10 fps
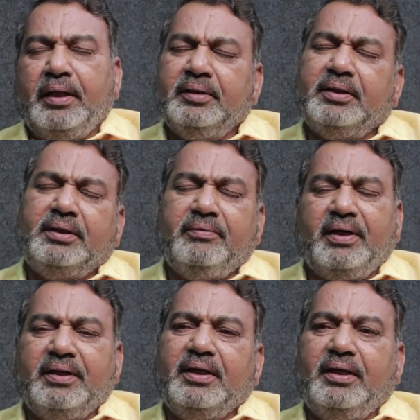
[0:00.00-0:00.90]
ఎంతటి
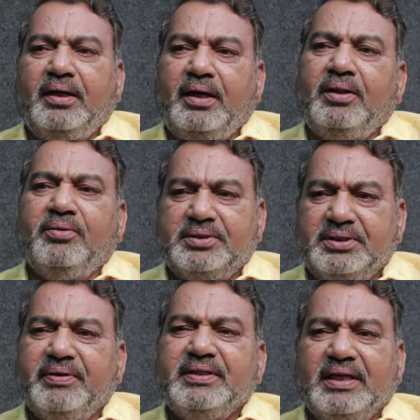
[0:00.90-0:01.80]
వారికైనా అదొక
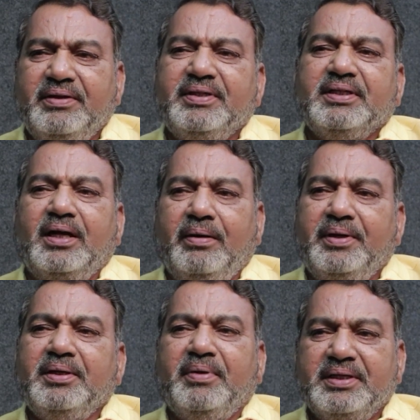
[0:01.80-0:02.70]
చివరి సన్నివేశం
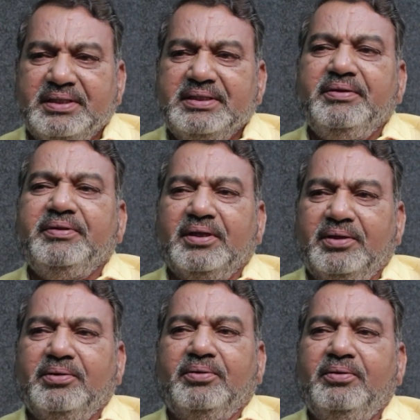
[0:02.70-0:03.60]
కాబట్టి మనిషి
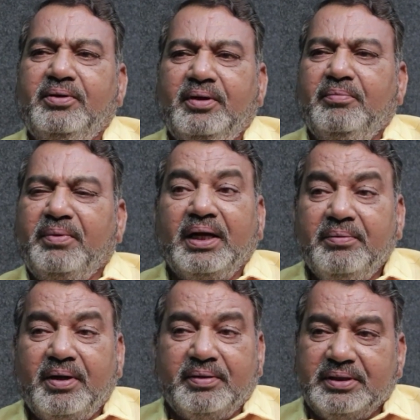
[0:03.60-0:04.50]
జీవితంలో మళ్ళీ
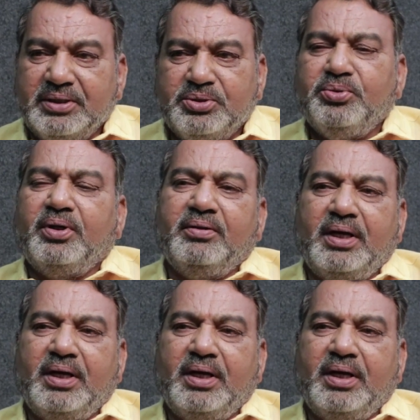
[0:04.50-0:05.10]
మనం అతన్ని చూడడం